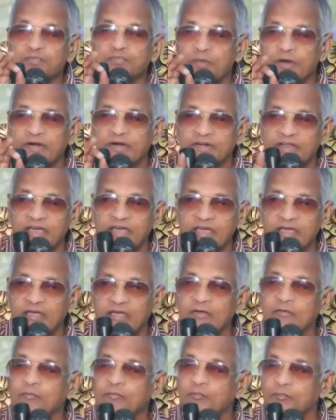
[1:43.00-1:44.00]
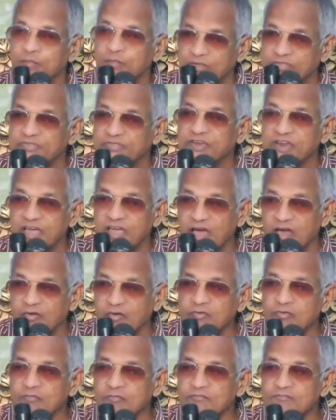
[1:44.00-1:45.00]
ఆత్మ అంటే పత్రి
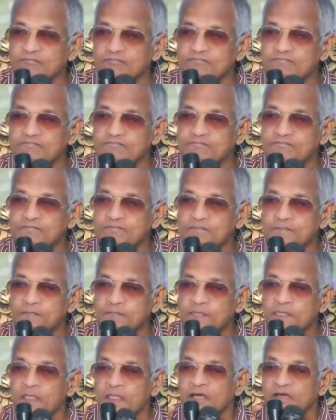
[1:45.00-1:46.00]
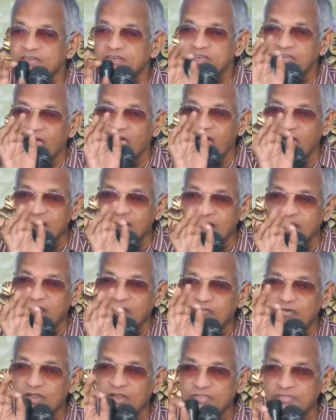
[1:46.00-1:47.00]
గారు జ్ఞాన
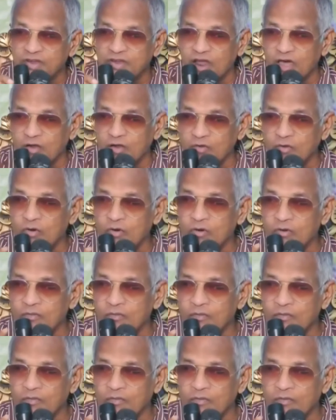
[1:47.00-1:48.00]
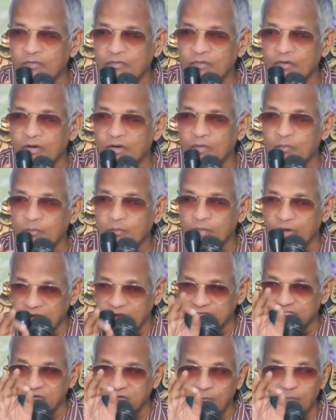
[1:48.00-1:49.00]
నవరత్నాల్లో
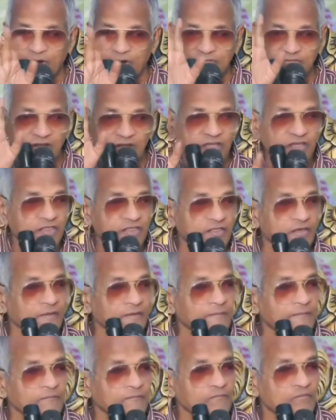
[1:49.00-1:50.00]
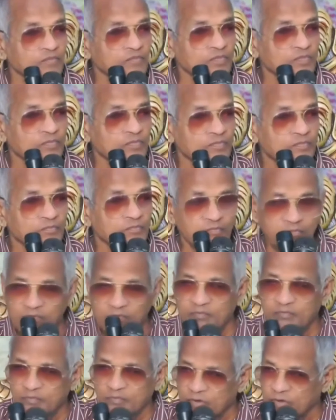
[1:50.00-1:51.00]
మనకి చెప్పడం జరిగింది
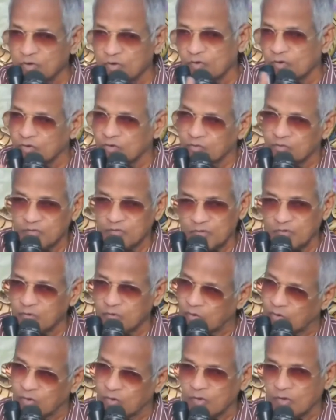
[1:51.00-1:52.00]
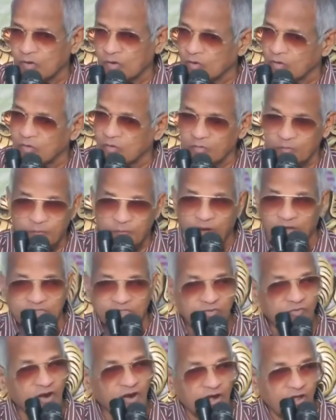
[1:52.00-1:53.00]
మీరు
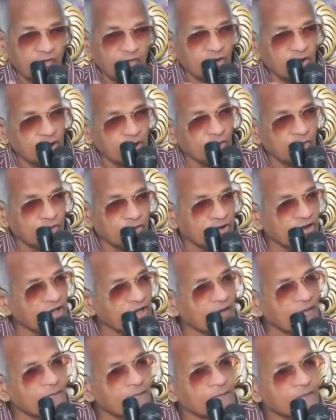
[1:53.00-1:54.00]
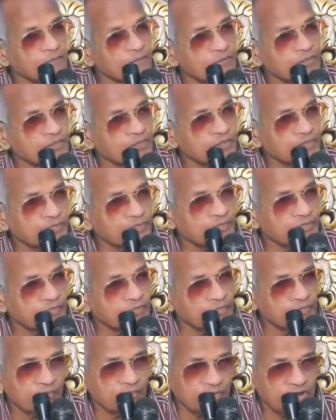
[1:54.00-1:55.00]
పాత వాళ్ళు ఎవరైనా ఉంటే
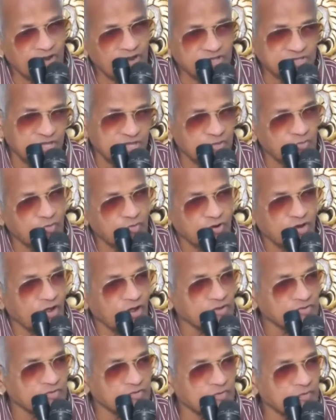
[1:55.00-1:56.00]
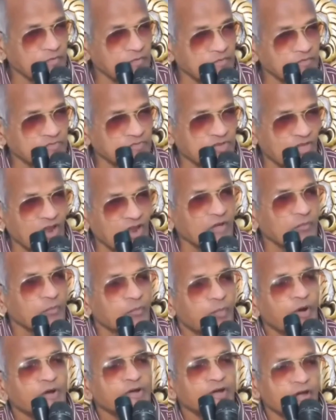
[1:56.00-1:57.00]
మీరు చదివి ఉంటారు చాలా
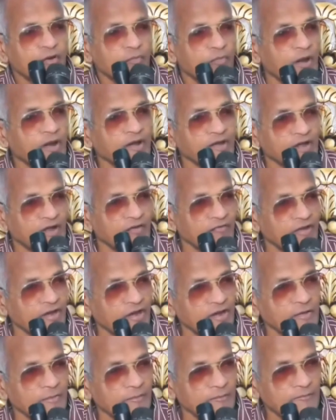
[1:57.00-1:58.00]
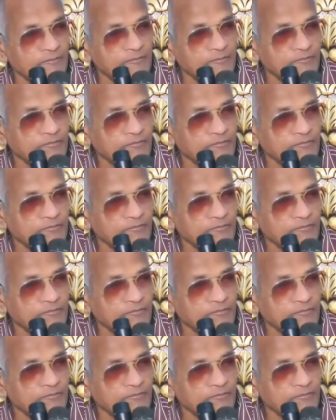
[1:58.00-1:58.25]
ఇంపార్టెంట్ పాయింట్లు అవన్నీ